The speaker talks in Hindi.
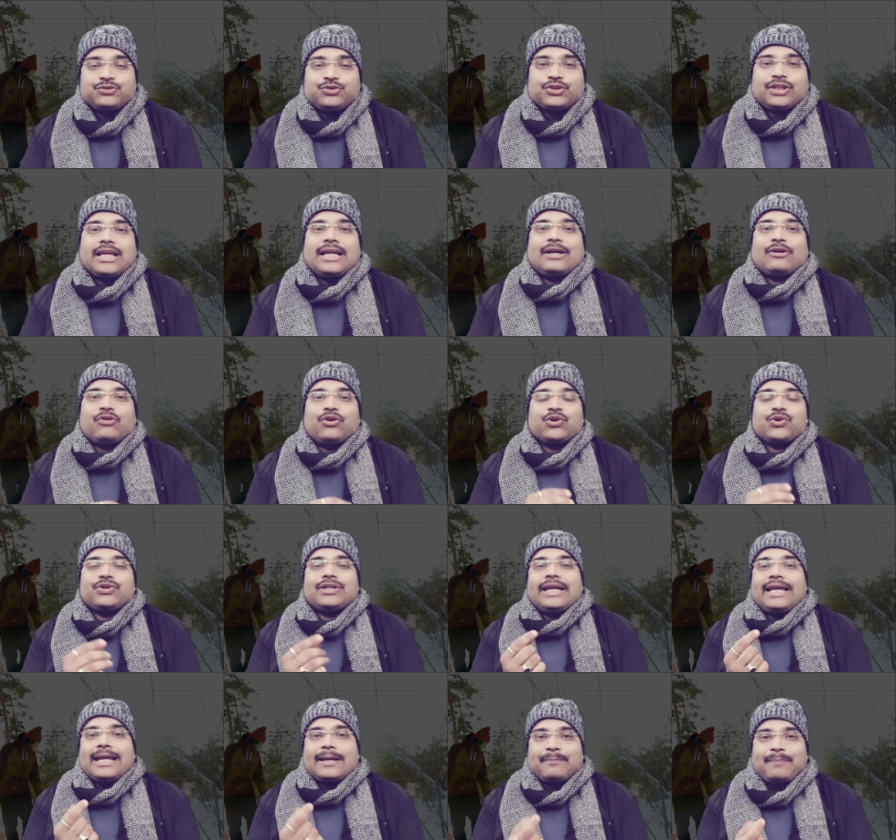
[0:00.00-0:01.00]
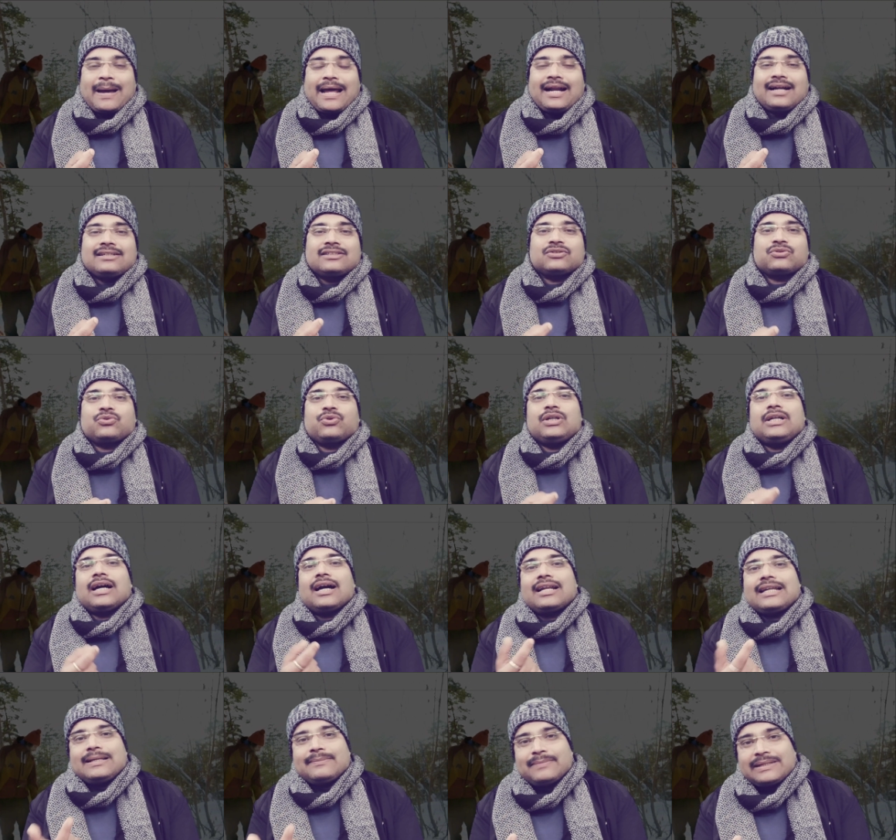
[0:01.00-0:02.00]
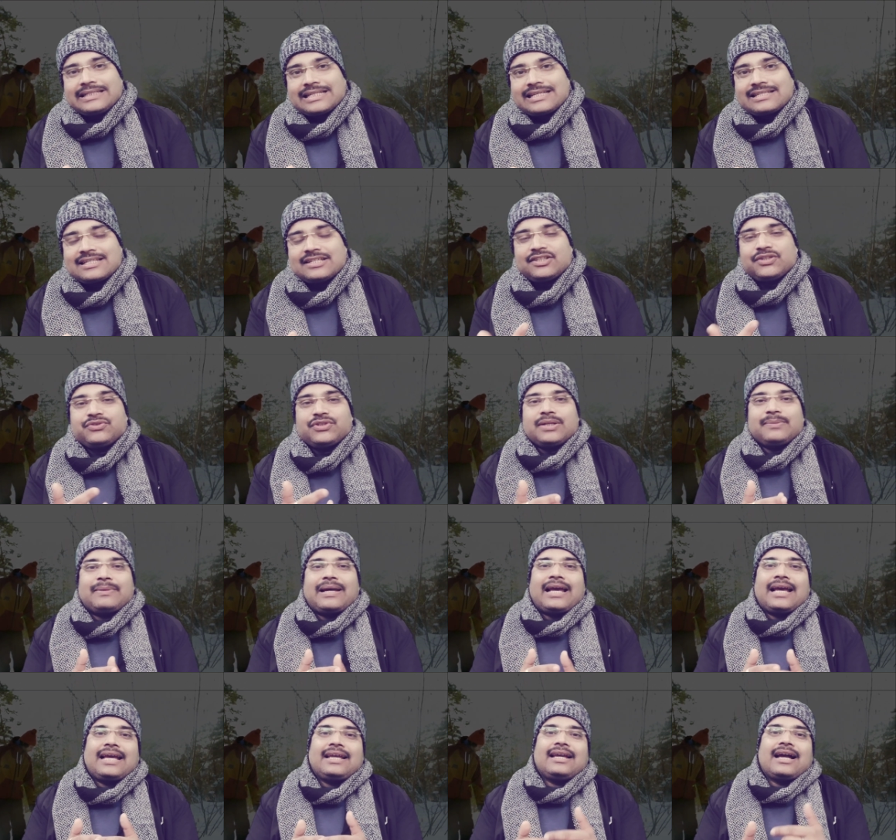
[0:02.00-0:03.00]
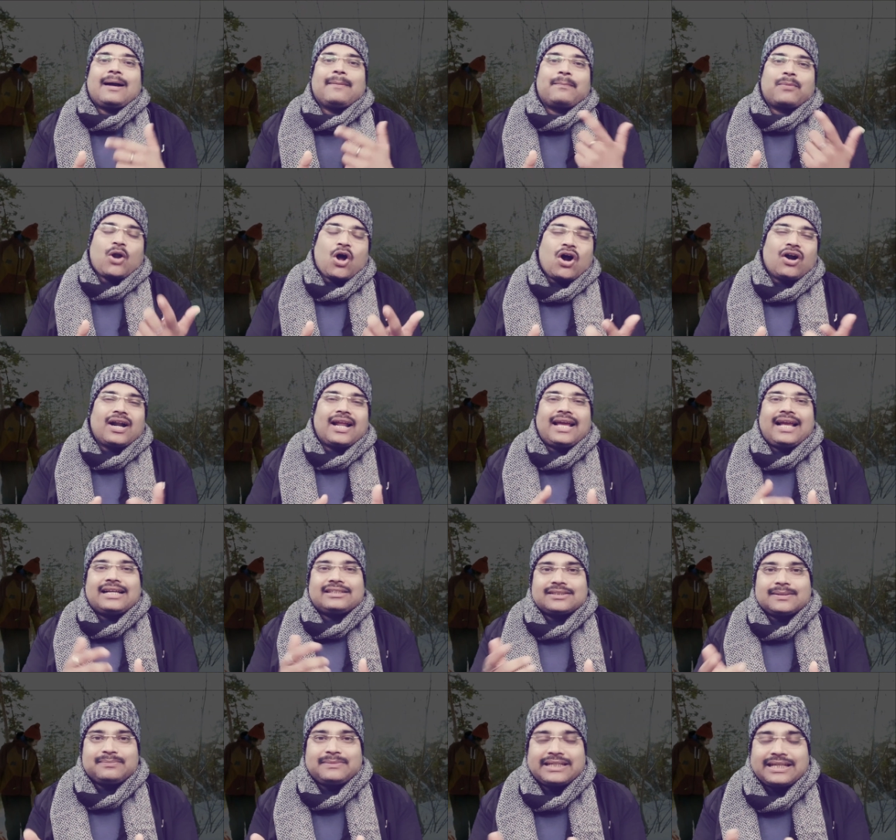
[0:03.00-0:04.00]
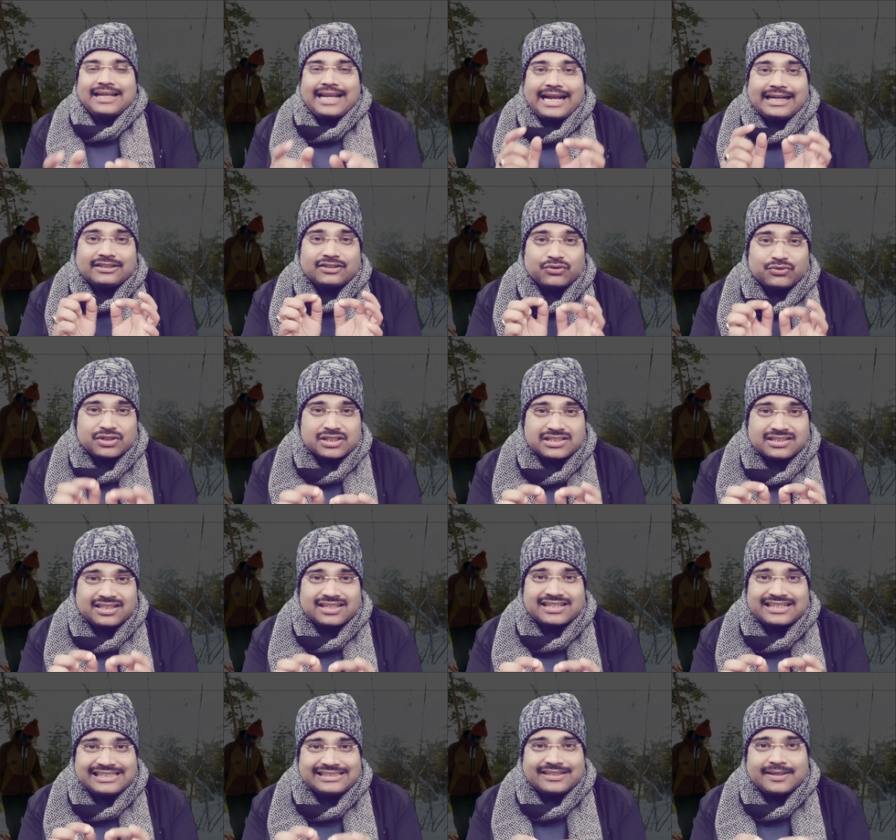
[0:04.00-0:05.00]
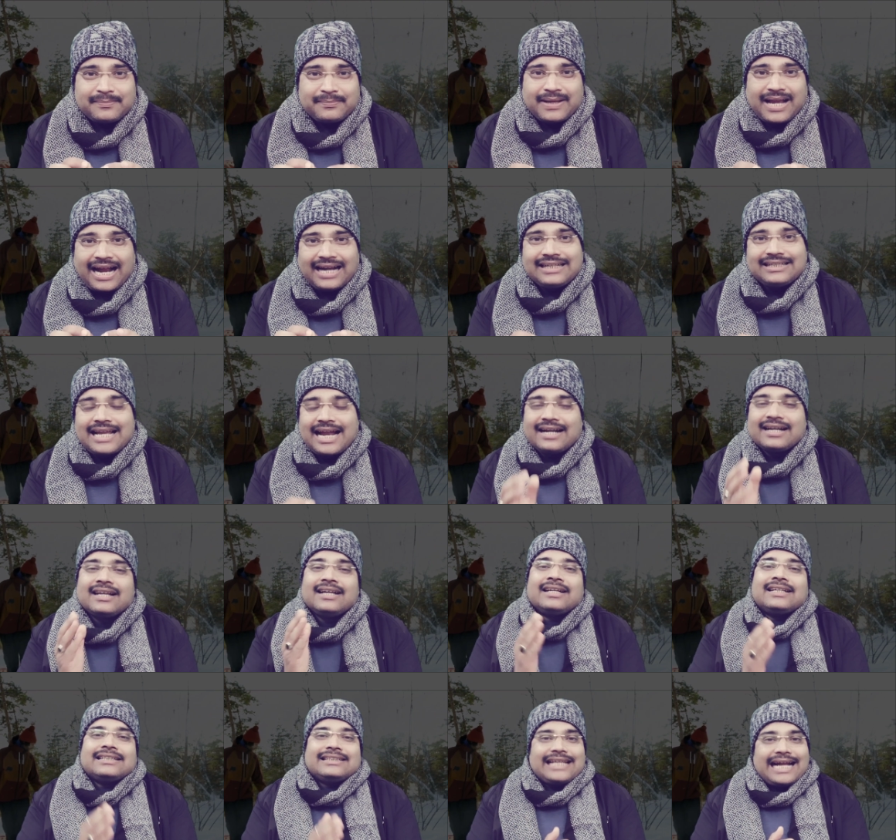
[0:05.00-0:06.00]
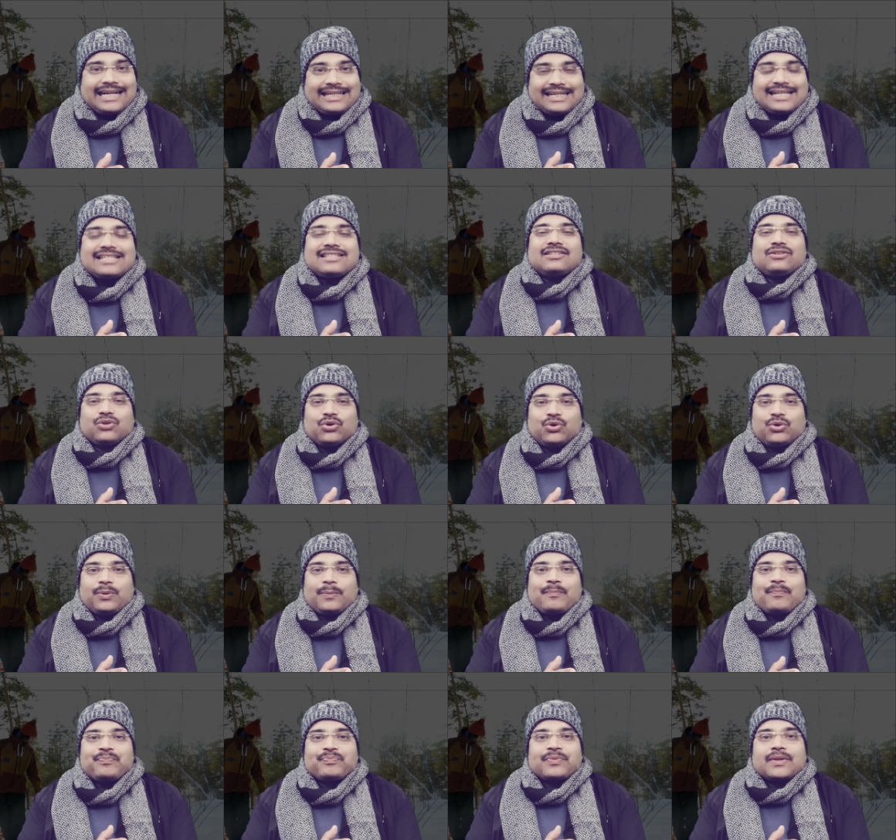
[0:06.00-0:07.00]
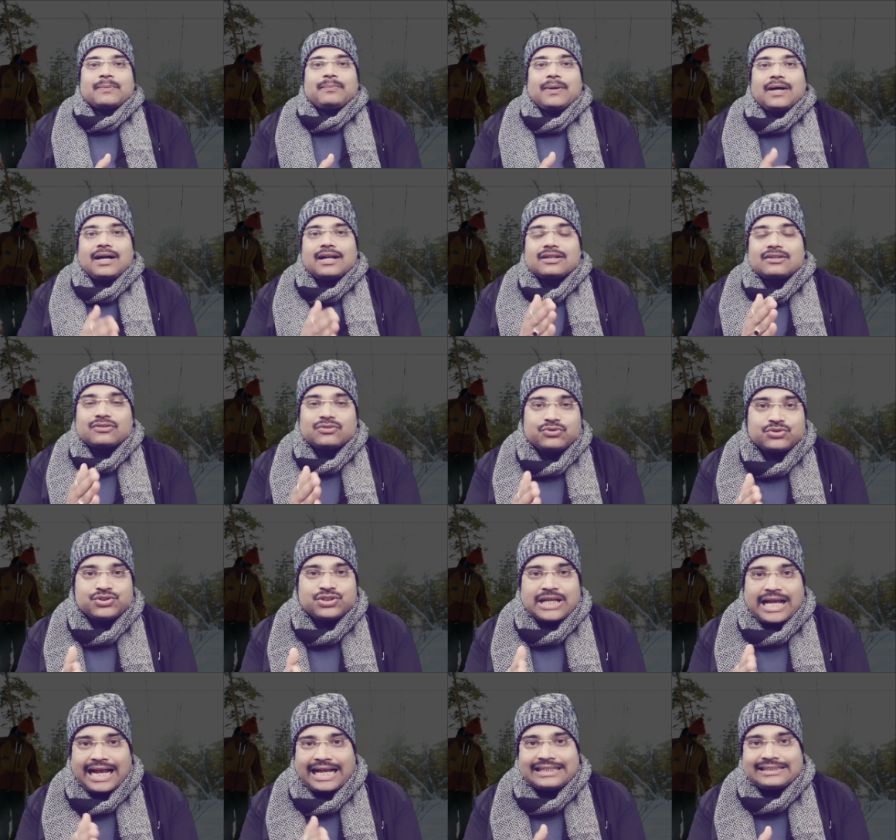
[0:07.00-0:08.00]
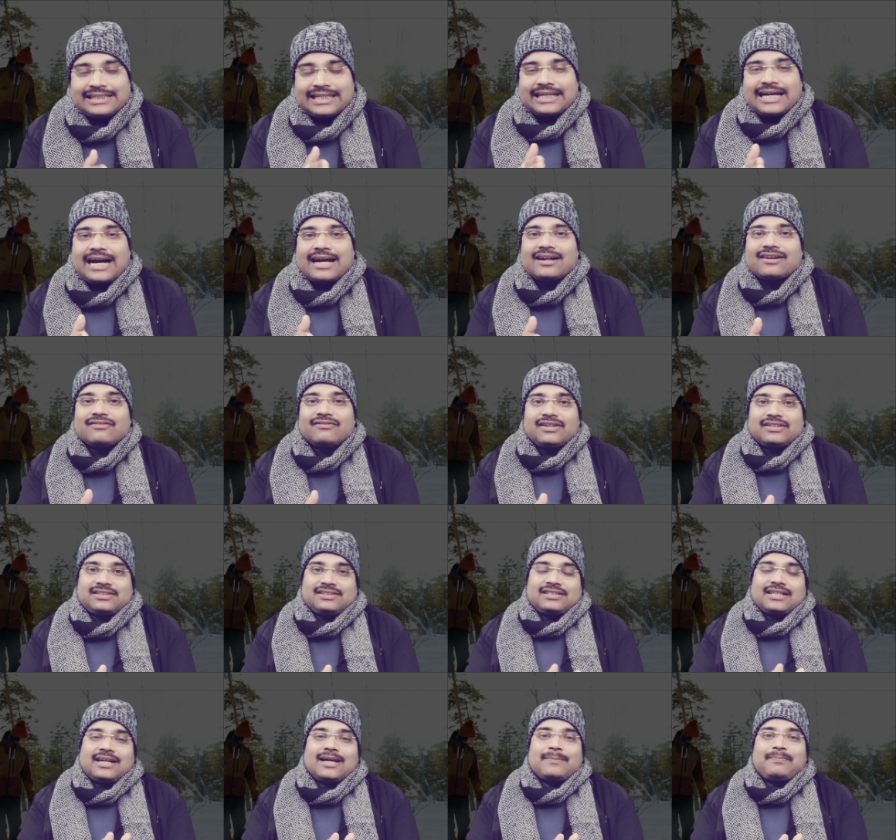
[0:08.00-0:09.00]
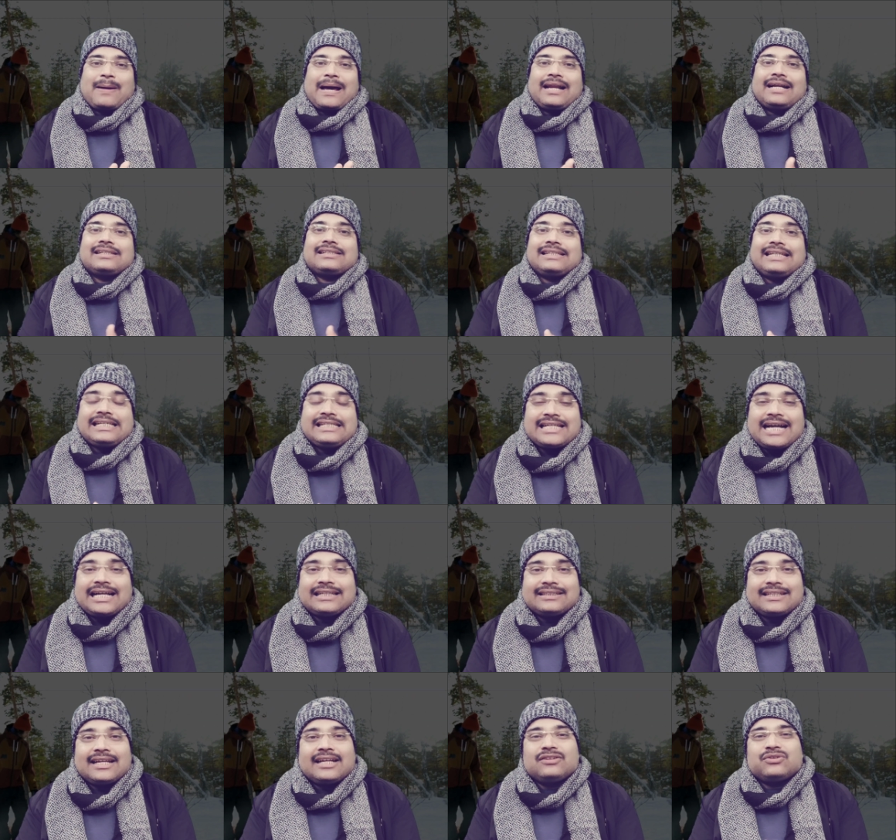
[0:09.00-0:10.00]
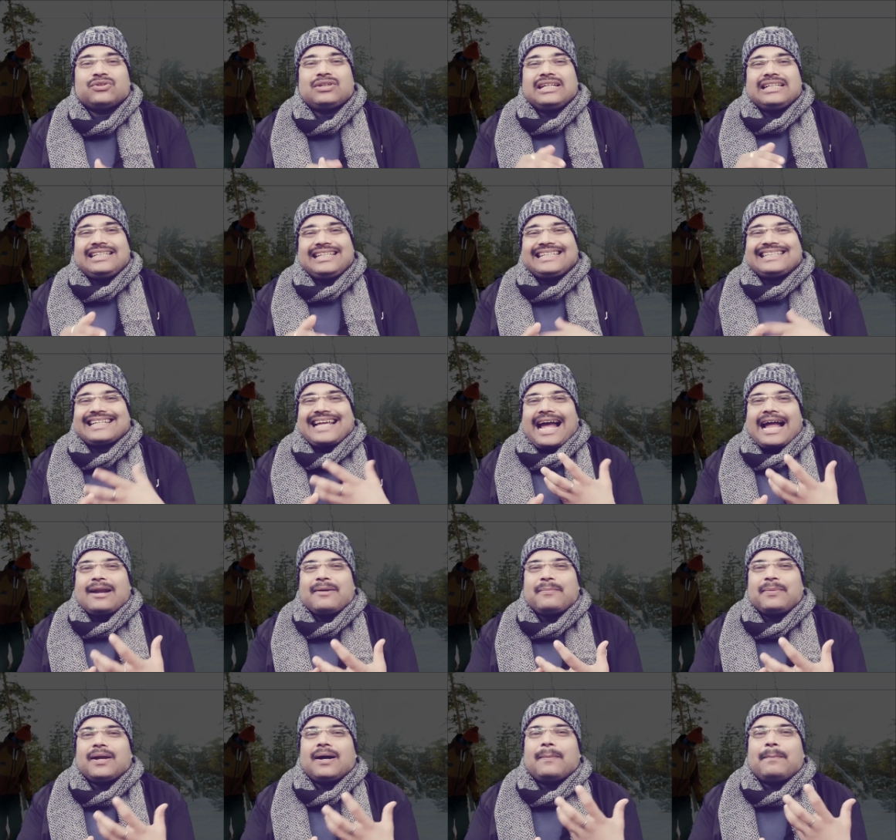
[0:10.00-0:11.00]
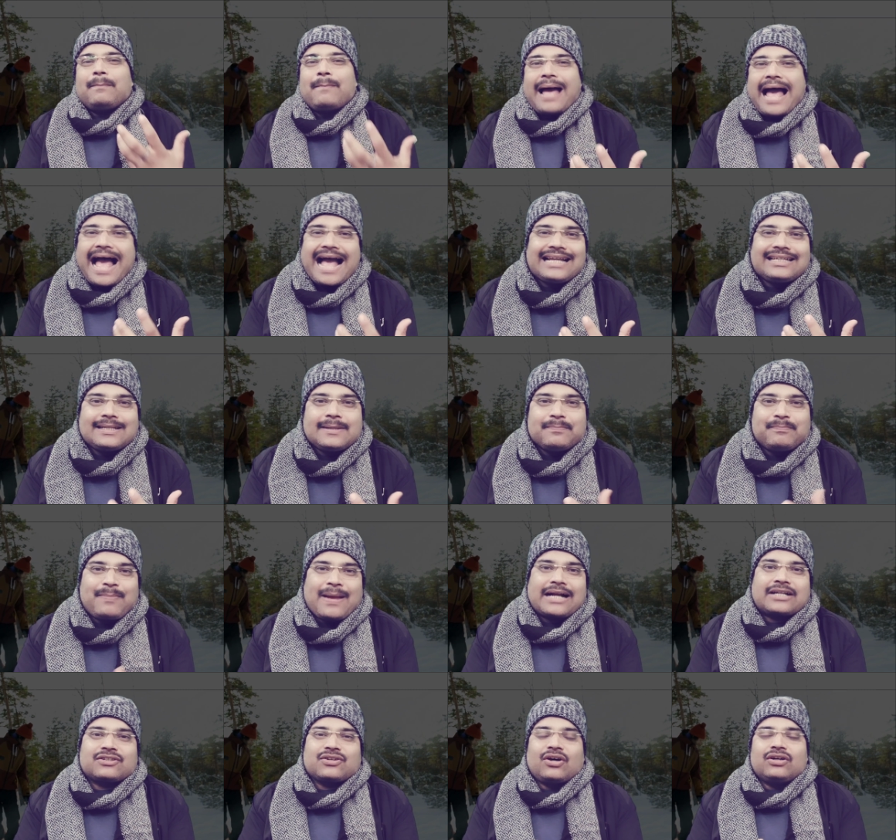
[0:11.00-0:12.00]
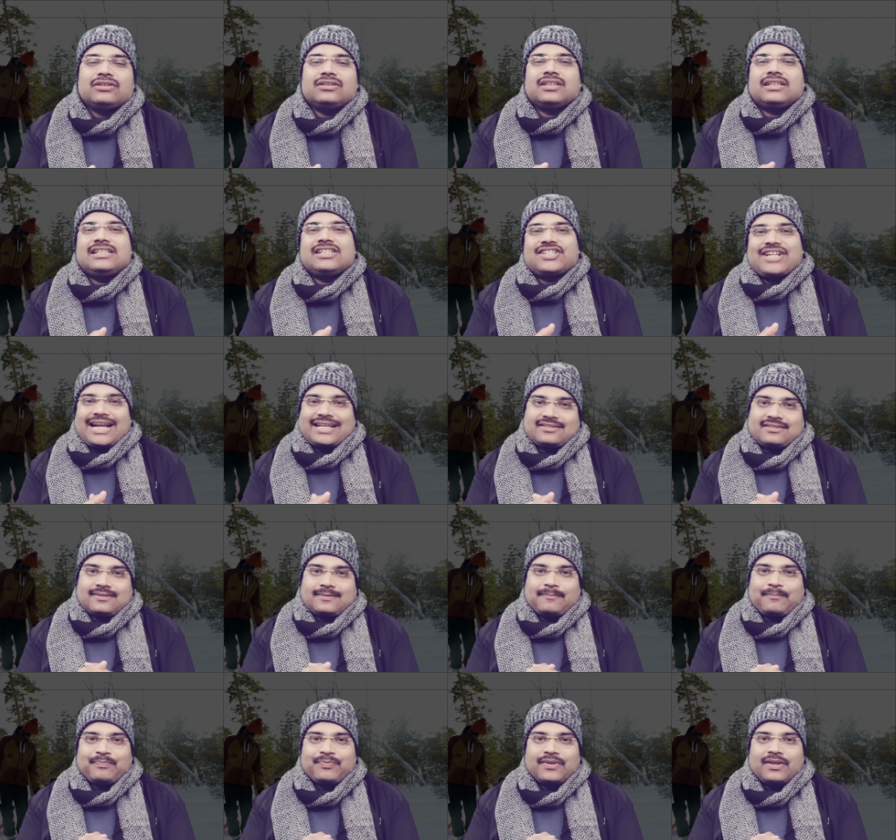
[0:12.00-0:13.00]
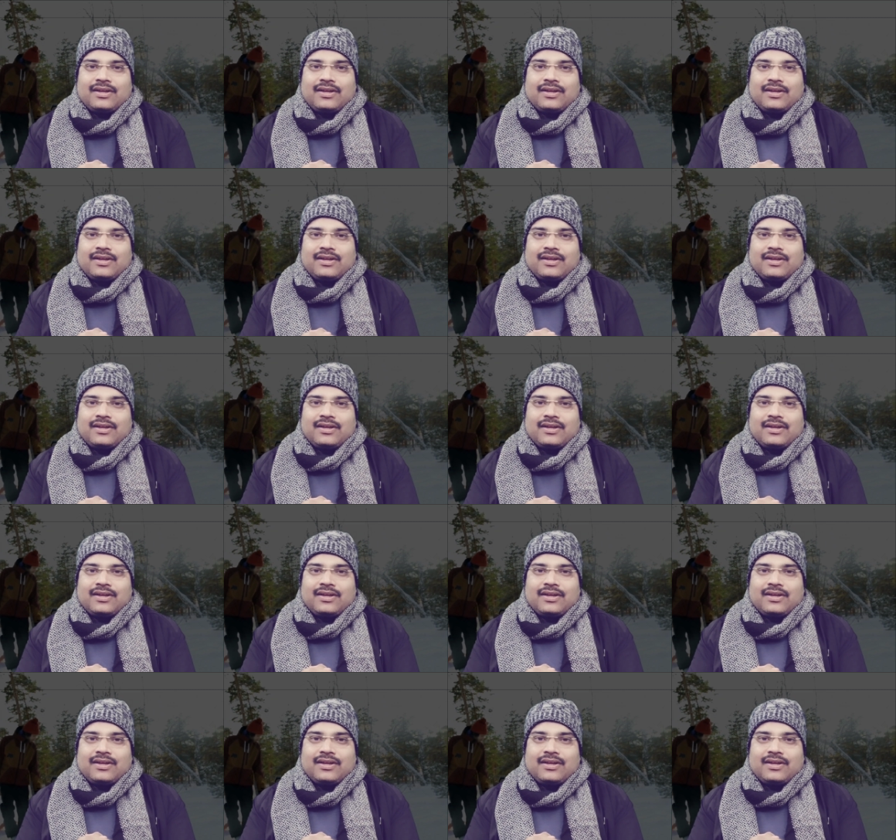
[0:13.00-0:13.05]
क्योंकि कोई कोई एक पेरेंट्स कोई अगर इमरजेंसी ड्यूटी में है या अब्रॉड है या समथिंग लाइक द ओरिजिनल रीज़न बिहाइंड दैट दैट इज़ नोन मगर कुछ ऐसे कारणवश अगर पेरेंट्स नहीं जाते हैं तो इट इट कैन बी अ बैड इम्पैक्ट ऑन द इंट्रैक्शन